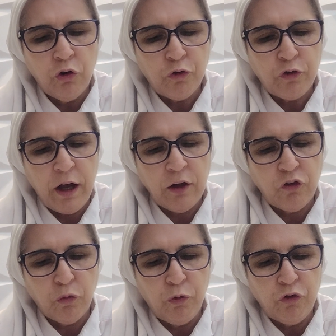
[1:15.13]
No
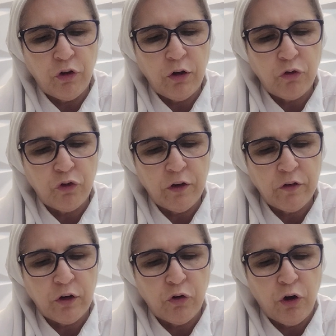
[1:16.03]
sétimo dia, o
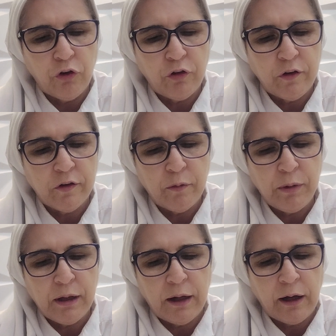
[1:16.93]
sacerdote
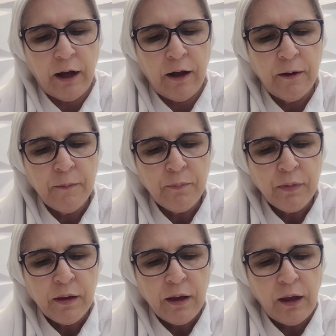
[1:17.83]
examinará
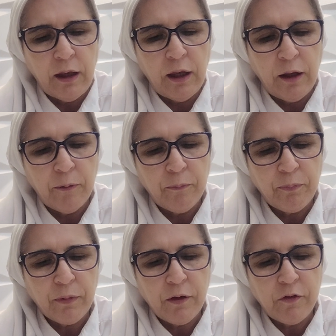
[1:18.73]
e,
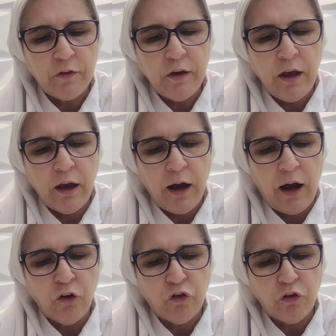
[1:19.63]
se
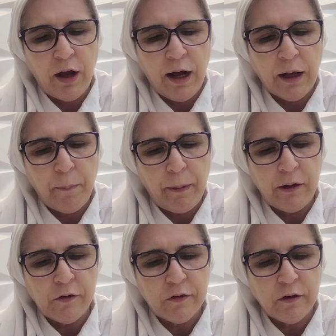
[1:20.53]
a chaga
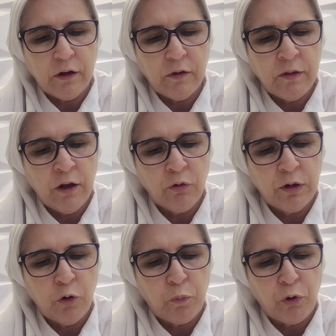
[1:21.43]
parecer
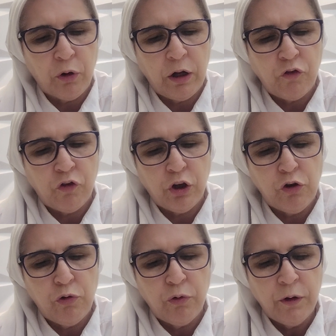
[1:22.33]
não ter
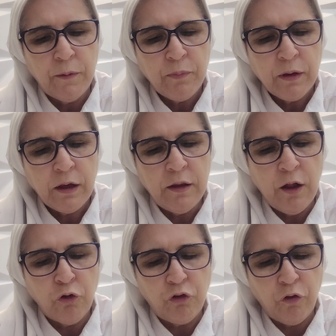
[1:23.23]
progredido e
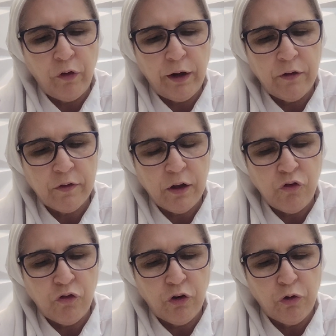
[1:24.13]
não tiver
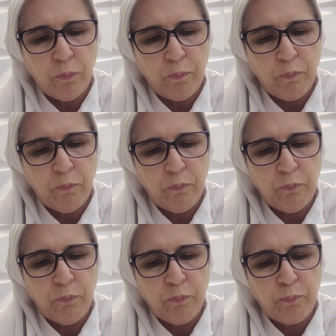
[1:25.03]
estendido
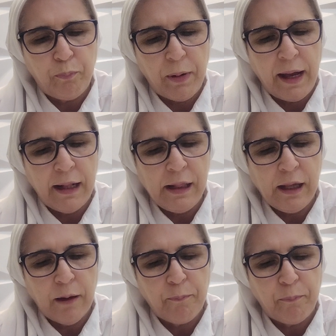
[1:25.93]

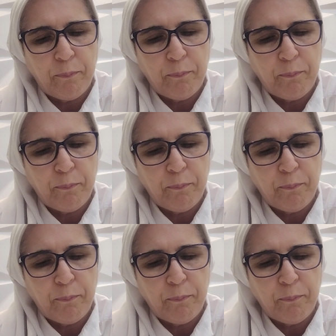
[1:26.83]
pele